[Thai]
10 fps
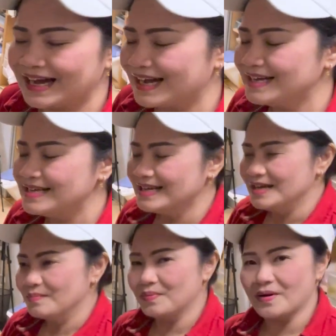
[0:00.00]
นะคะ
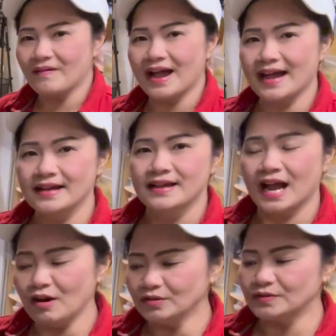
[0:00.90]
เพราะว่า
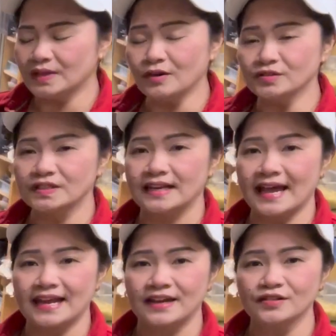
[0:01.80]
เฮาเฮาสิ
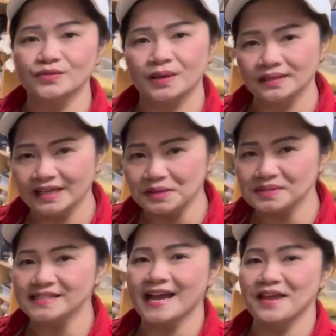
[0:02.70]
ได้ในส่วนที่เฮา
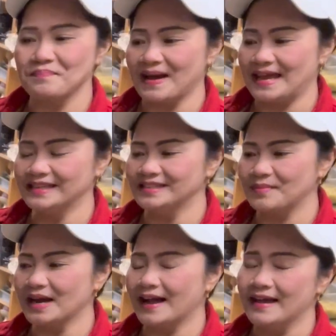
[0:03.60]
จ่ายไปยังเสีย
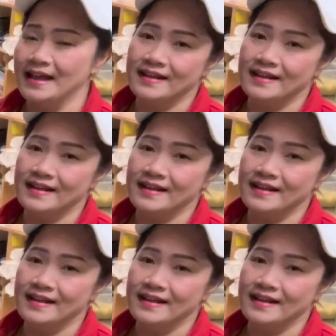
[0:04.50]
ไหมคะ